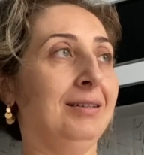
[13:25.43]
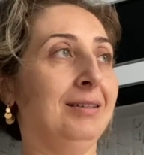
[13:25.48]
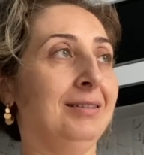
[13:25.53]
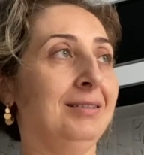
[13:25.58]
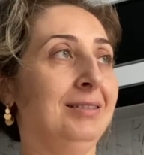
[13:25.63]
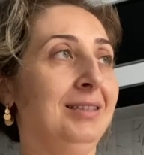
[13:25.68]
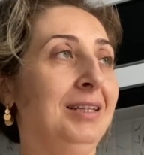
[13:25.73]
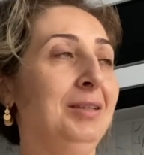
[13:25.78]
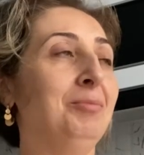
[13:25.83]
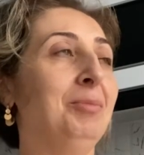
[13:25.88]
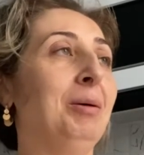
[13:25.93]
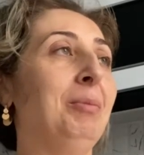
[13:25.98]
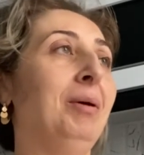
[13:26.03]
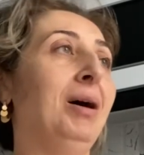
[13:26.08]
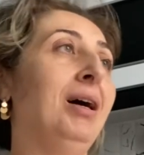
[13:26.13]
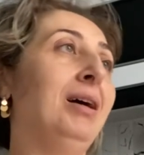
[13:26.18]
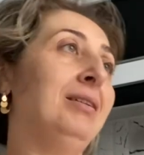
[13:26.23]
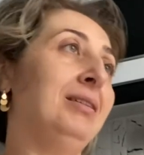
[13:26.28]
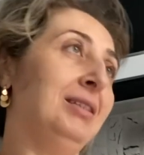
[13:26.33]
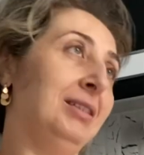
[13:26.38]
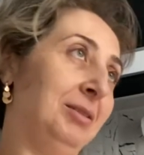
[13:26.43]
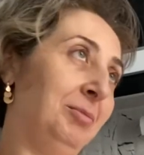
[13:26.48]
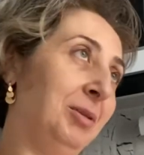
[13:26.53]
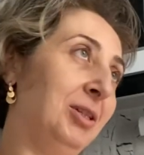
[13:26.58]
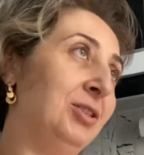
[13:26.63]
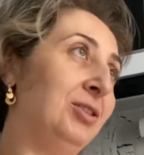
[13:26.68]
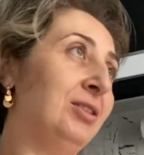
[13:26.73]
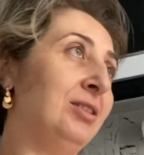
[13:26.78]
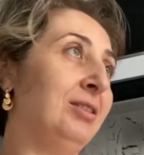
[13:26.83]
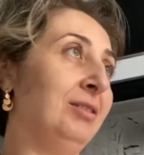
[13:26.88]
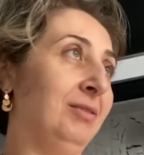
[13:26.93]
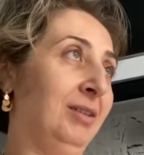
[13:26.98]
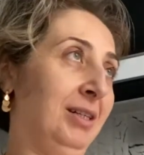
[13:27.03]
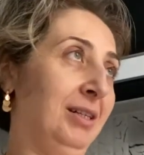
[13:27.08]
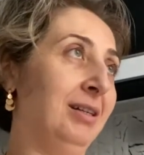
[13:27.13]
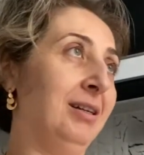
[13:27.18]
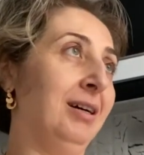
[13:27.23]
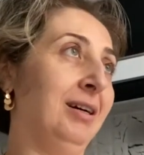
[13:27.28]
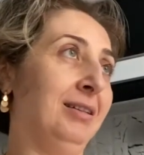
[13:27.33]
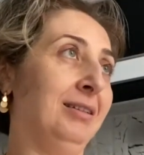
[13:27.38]
Senin babanın hizmetçisi var
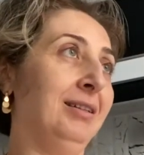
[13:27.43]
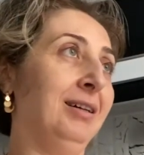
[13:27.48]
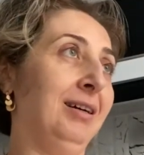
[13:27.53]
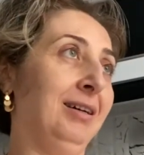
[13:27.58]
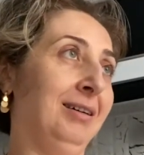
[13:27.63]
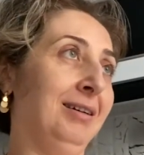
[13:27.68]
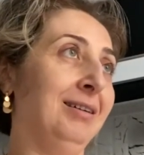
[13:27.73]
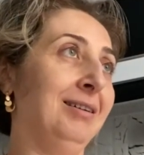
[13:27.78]
herhalde.